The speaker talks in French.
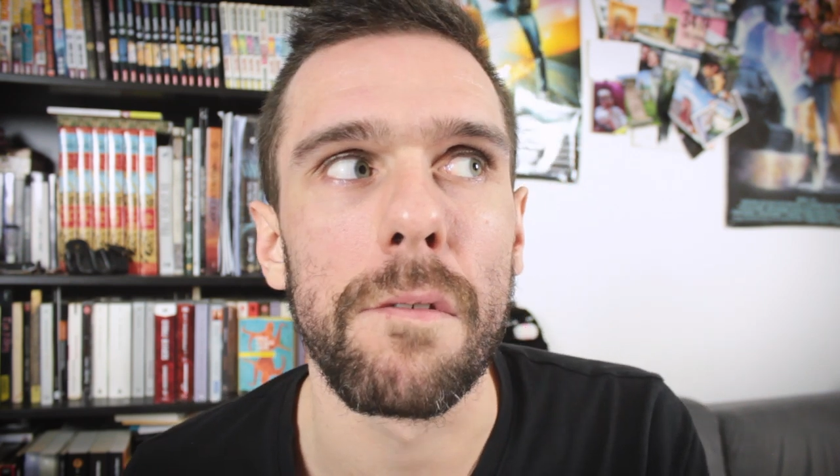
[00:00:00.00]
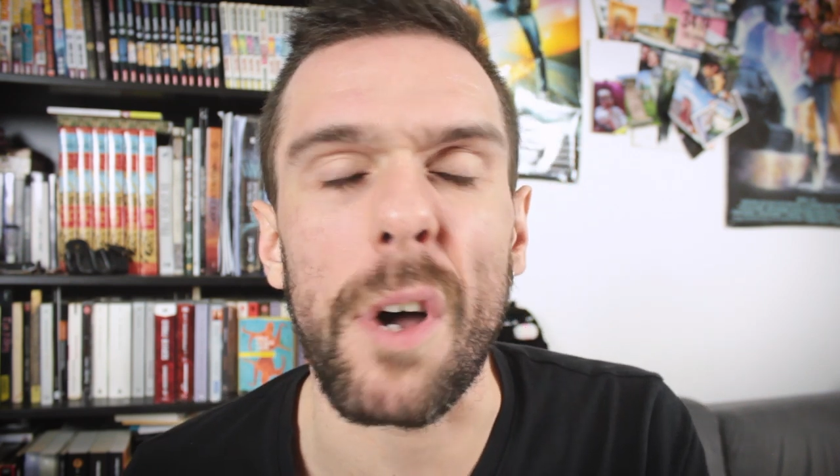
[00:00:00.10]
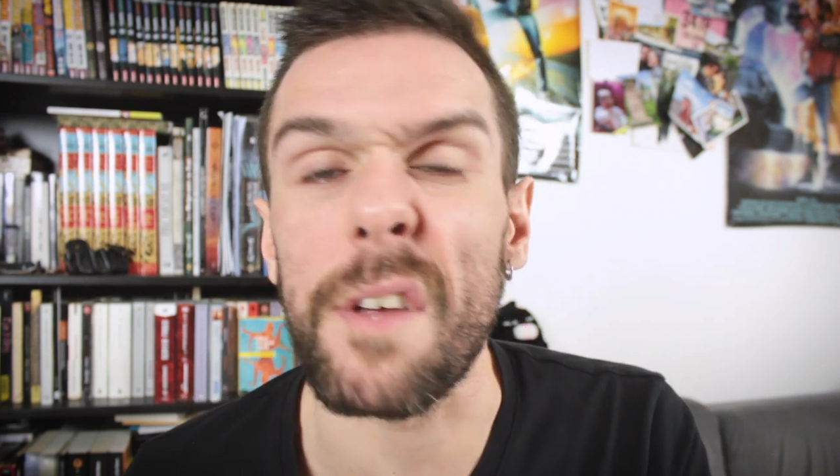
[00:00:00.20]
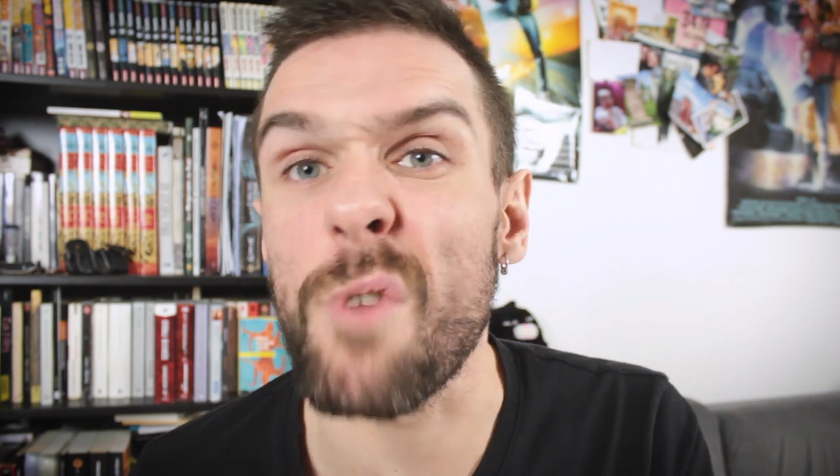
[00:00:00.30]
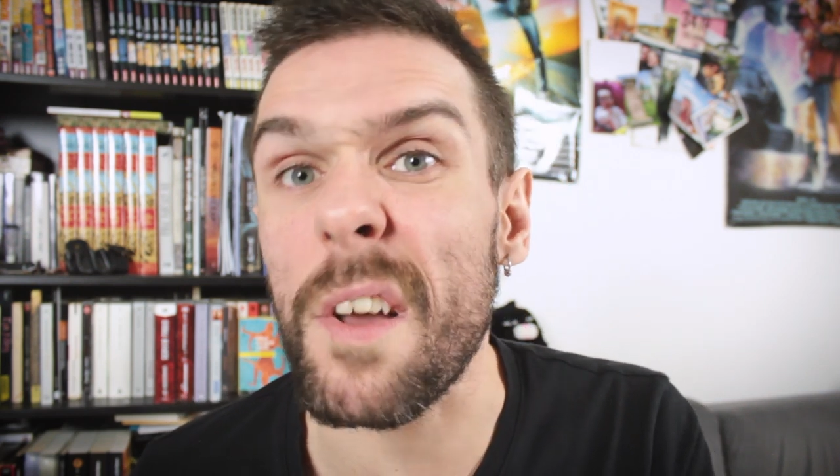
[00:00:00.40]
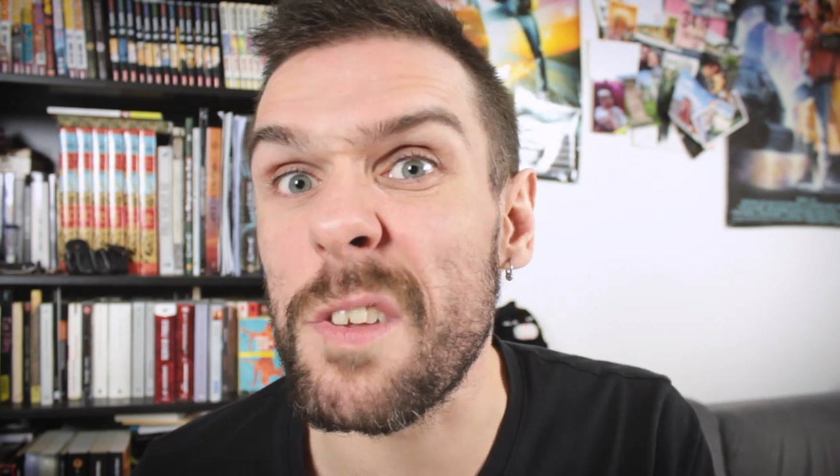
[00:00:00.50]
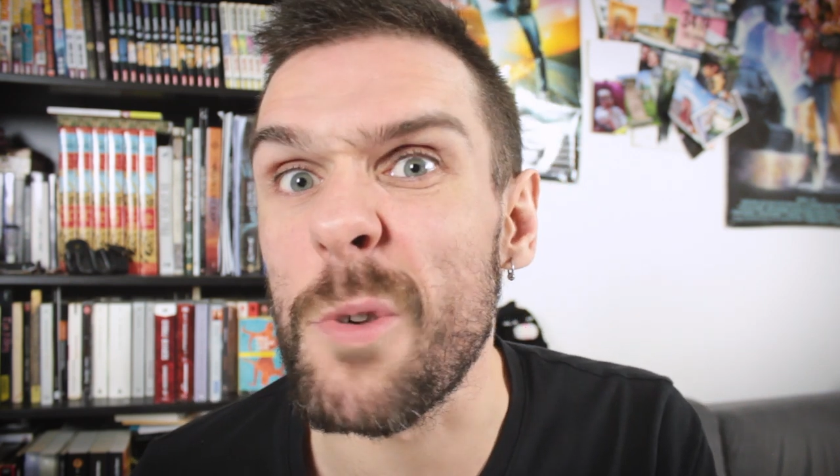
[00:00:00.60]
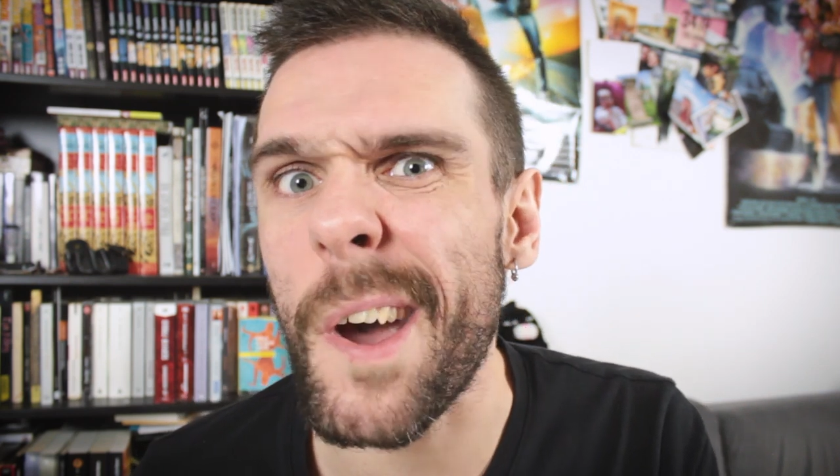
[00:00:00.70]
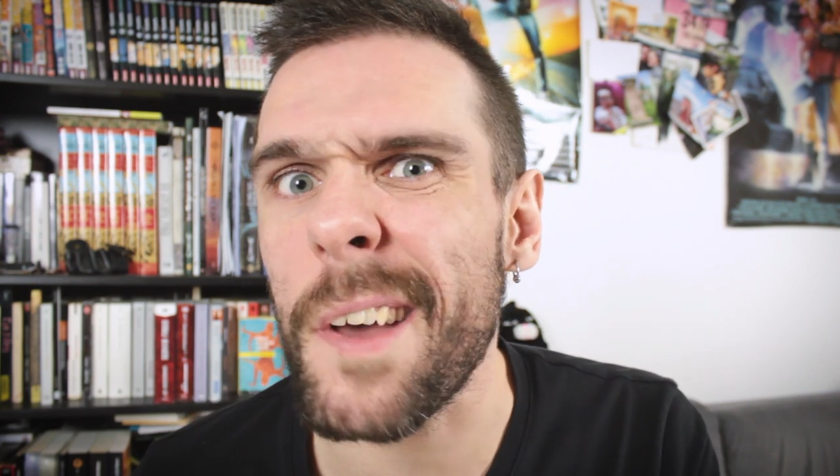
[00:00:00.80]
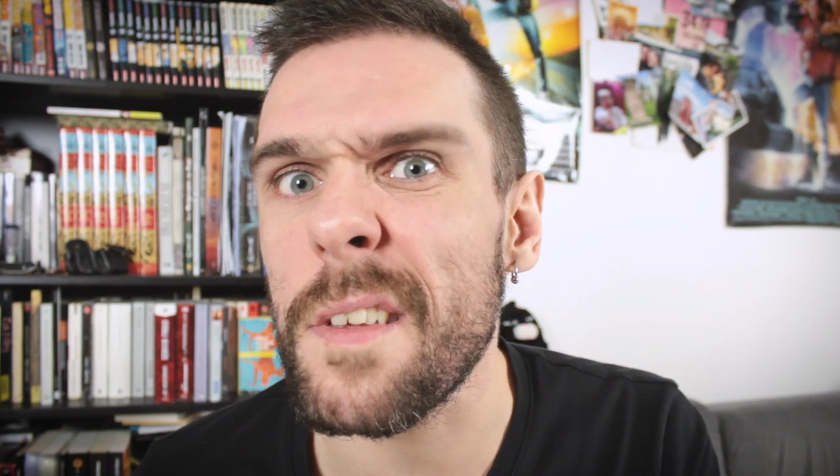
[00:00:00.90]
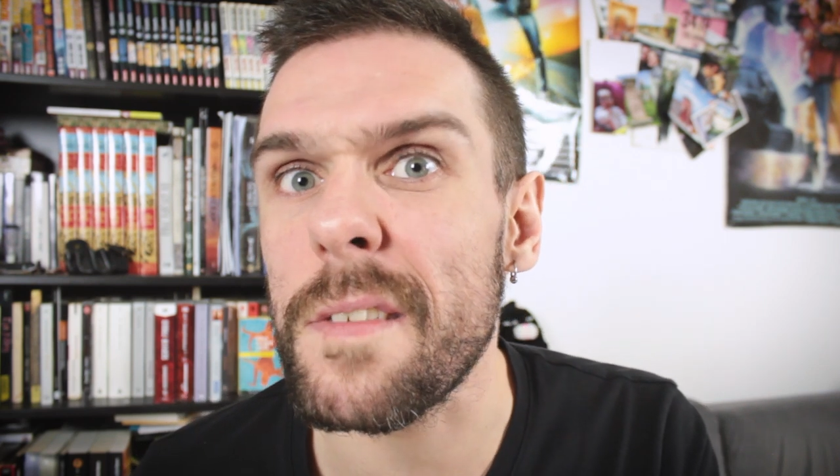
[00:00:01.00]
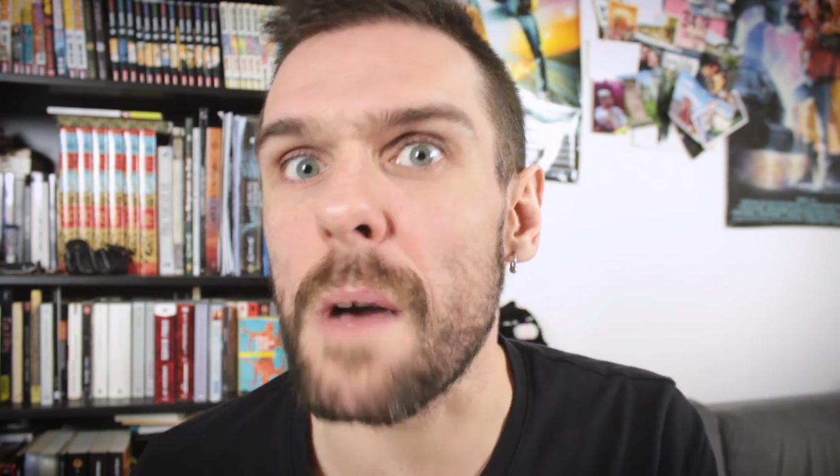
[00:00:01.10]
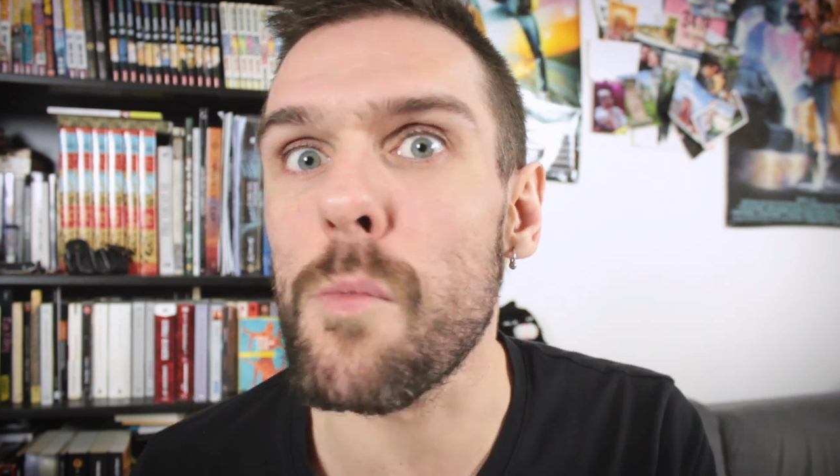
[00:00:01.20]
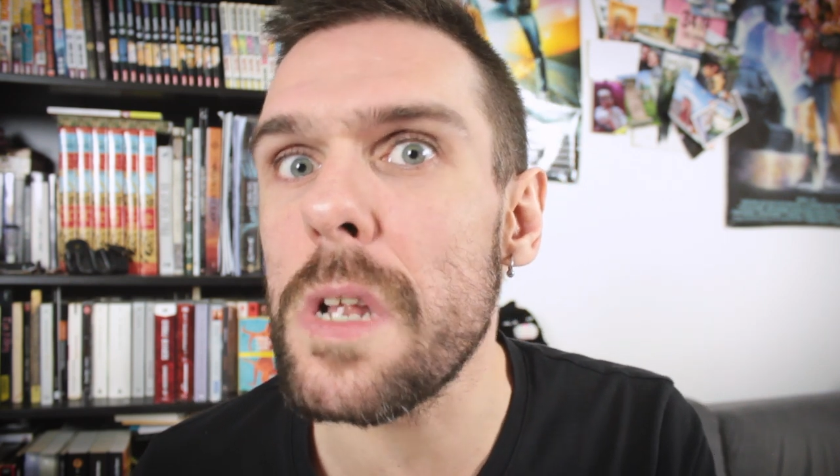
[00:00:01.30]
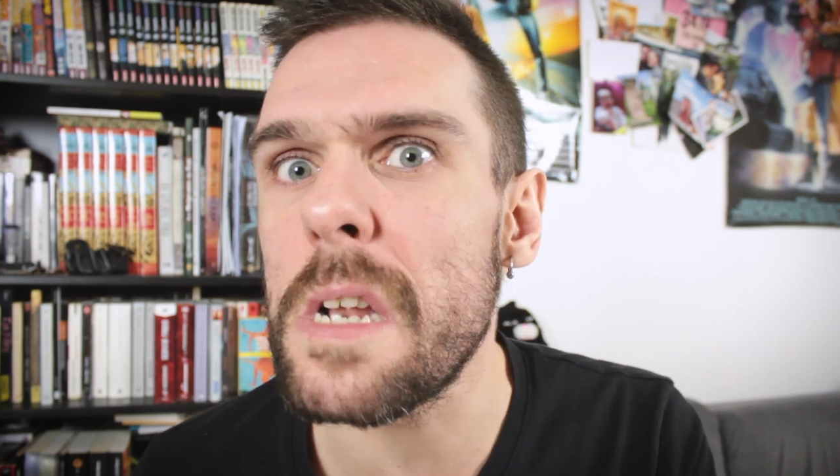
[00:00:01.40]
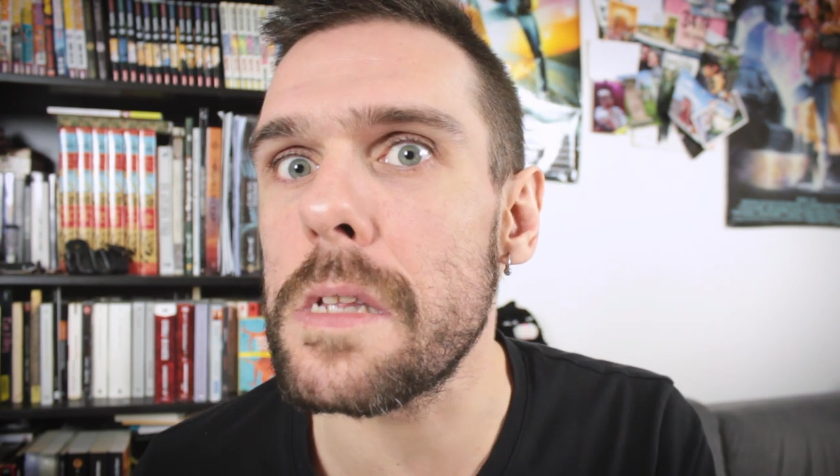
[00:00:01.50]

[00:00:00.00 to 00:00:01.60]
On va voir si le RSS a aboli